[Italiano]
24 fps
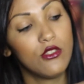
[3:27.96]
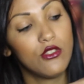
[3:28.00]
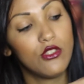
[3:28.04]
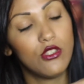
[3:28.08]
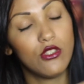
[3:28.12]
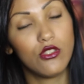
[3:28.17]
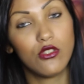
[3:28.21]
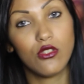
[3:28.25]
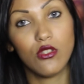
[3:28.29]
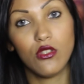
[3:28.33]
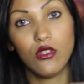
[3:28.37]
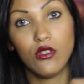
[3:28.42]

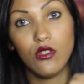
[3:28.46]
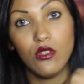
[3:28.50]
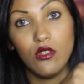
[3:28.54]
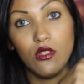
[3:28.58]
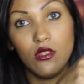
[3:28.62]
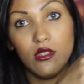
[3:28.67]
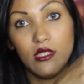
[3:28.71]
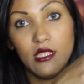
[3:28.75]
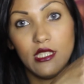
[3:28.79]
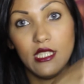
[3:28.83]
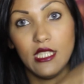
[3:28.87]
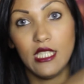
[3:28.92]
ci
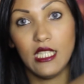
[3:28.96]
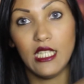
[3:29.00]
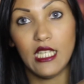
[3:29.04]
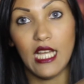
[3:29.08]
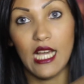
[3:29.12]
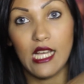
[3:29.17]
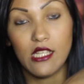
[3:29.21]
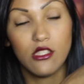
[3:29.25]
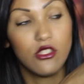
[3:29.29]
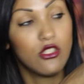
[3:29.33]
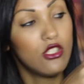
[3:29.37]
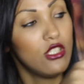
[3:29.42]
sono i
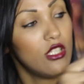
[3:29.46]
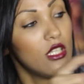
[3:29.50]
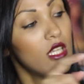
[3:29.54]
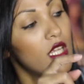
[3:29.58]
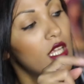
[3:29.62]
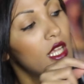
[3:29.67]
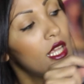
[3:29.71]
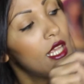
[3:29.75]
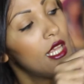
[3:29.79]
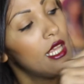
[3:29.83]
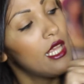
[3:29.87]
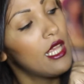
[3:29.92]

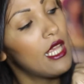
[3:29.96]
lacci